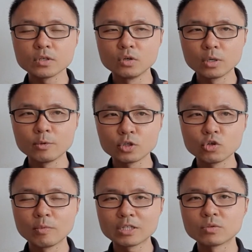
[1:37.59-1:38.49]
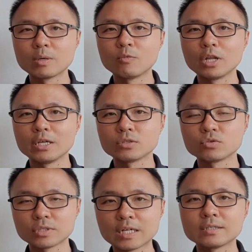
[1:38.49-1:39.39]
2017 sudah mulai
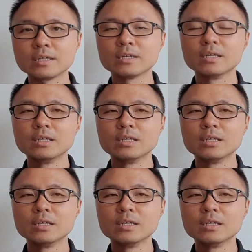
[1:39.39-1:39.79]
susah sih